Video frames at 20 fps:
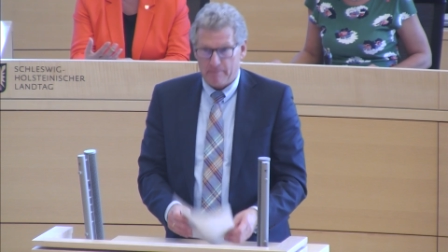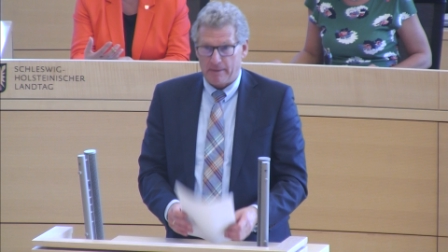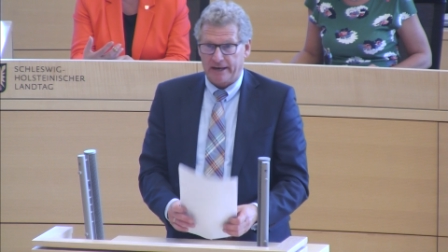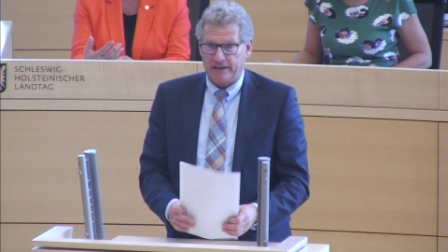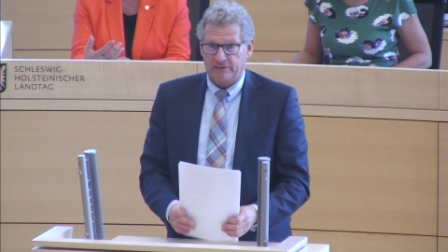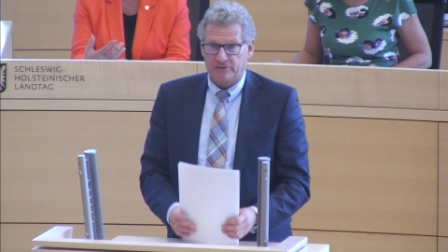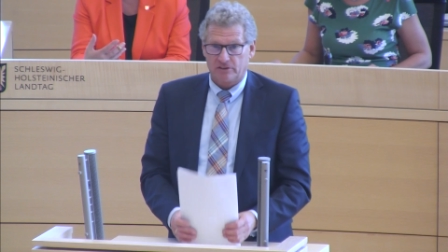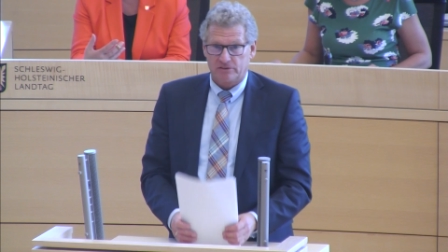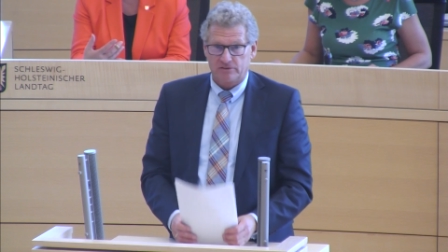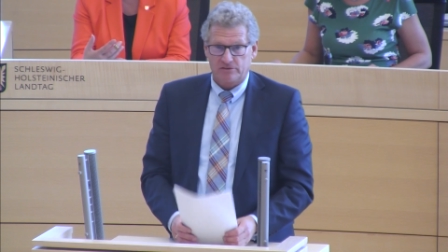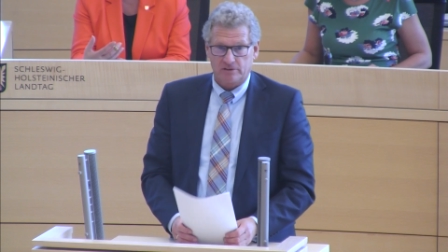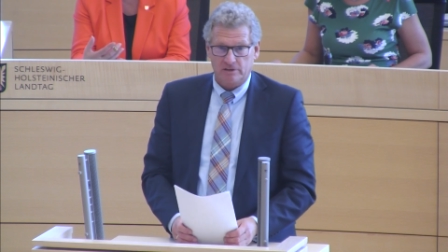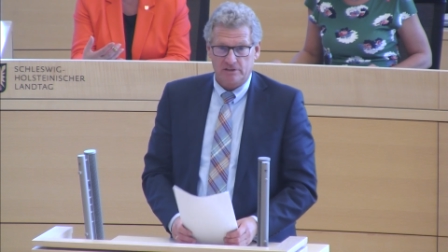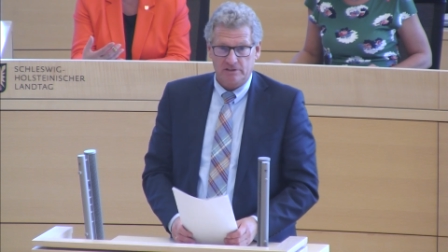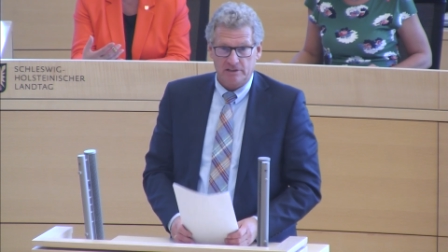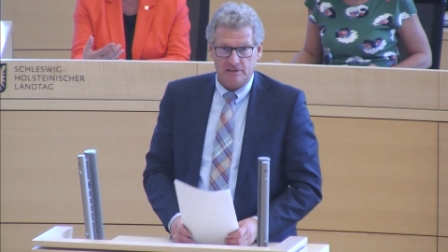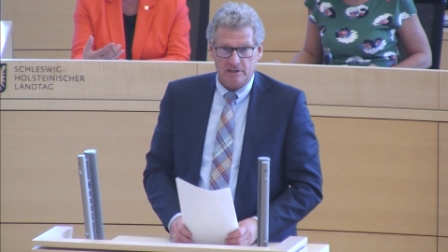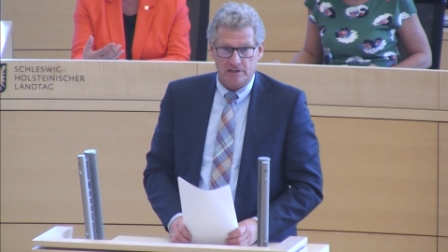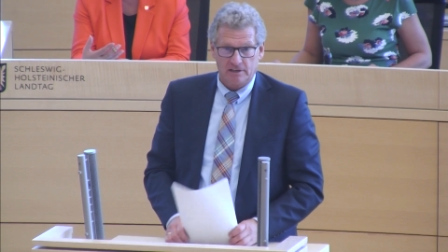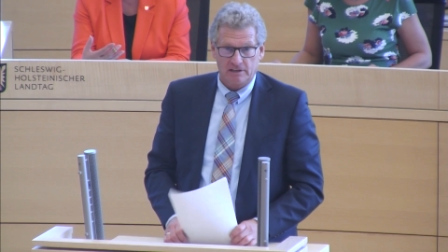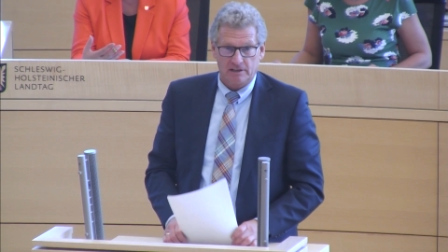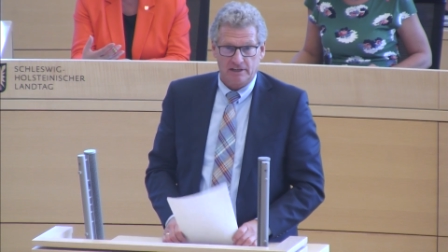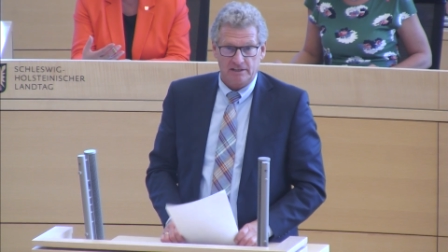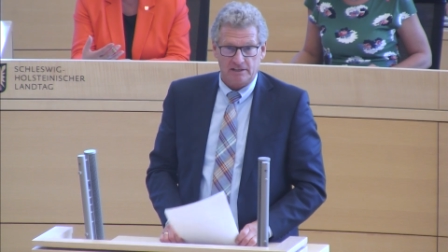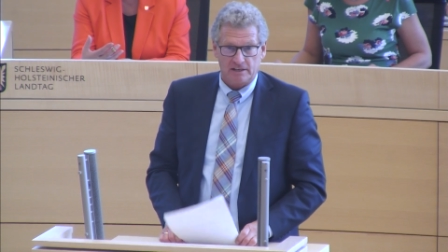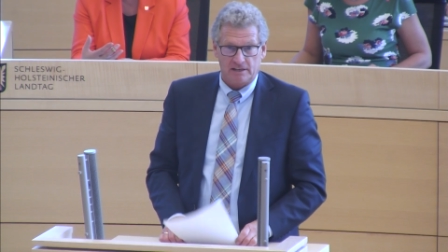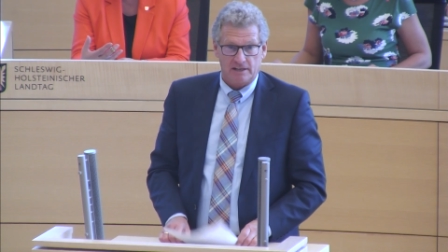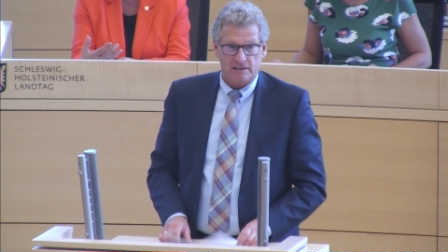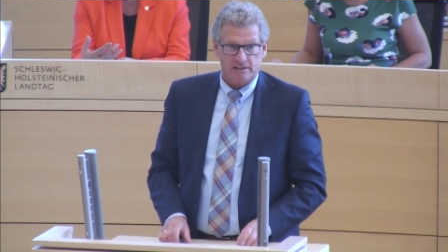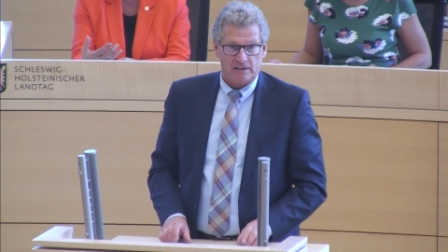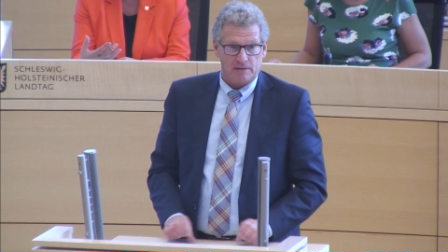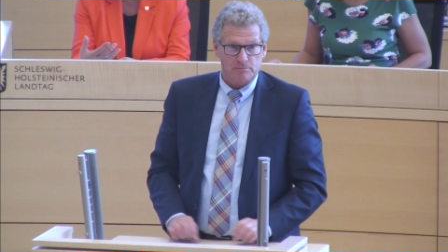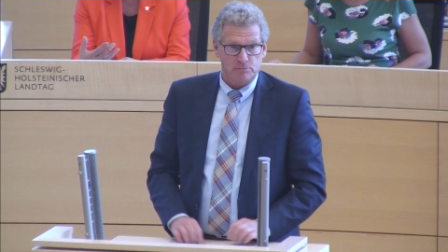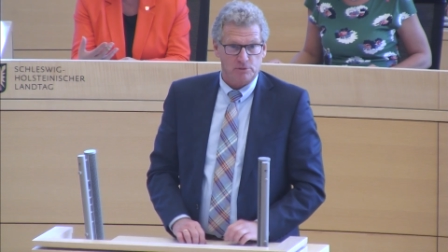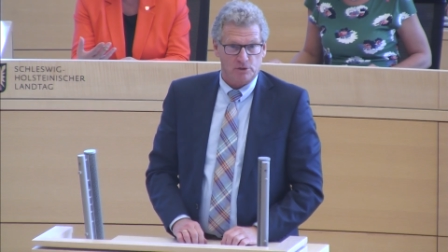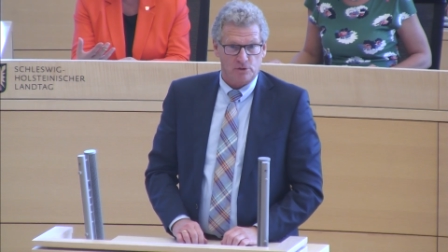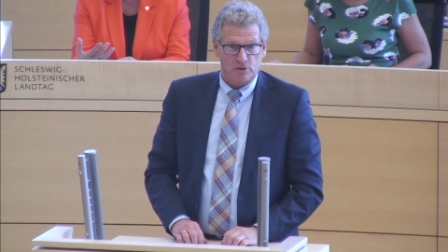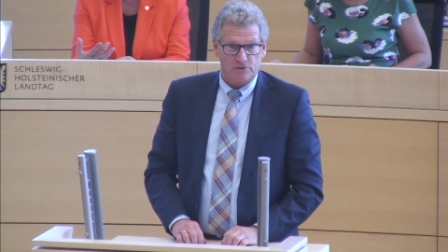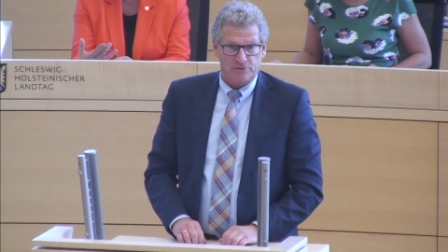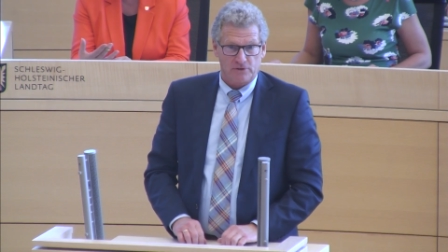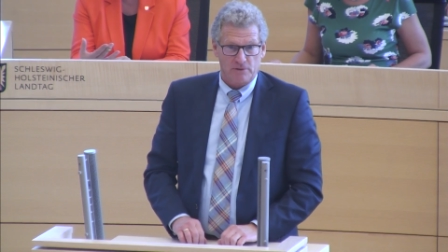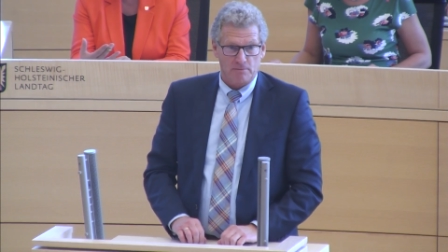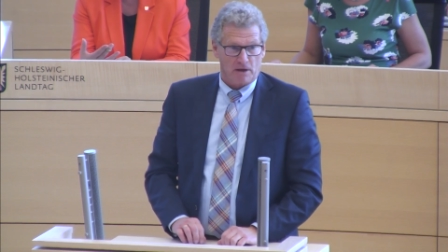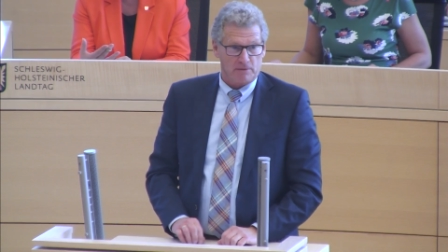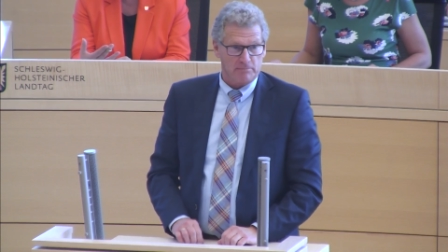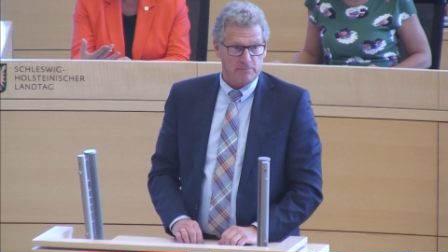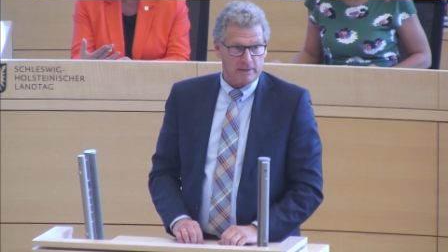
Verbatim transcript: arbeitet, äh, die Hinterlandanbindung des